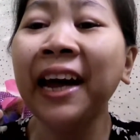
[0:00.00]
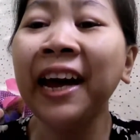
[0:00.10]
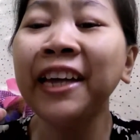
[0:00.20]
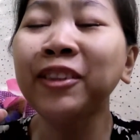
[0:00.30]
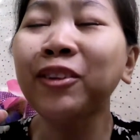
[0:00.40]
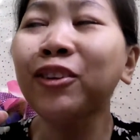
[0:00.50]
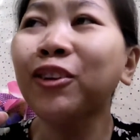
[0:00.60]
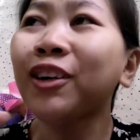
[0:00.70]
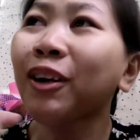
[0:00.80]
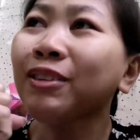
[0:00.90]
Naka-enter
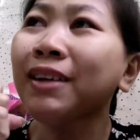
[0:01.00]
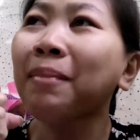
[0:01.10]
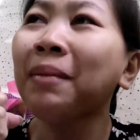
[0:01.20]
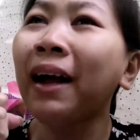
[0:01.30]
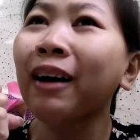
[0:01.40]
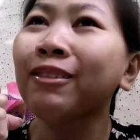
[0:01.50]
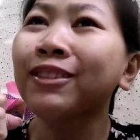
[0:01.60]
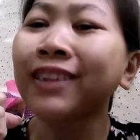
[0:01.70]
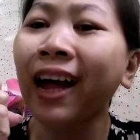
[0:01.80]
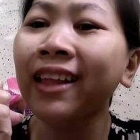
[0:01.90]
tuloy ako sa bila
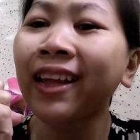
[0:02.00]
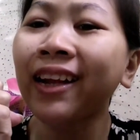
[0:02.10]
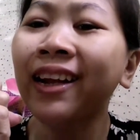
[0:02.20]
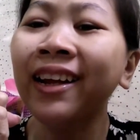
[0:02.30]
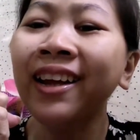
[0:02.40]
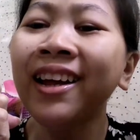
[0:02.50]
channel.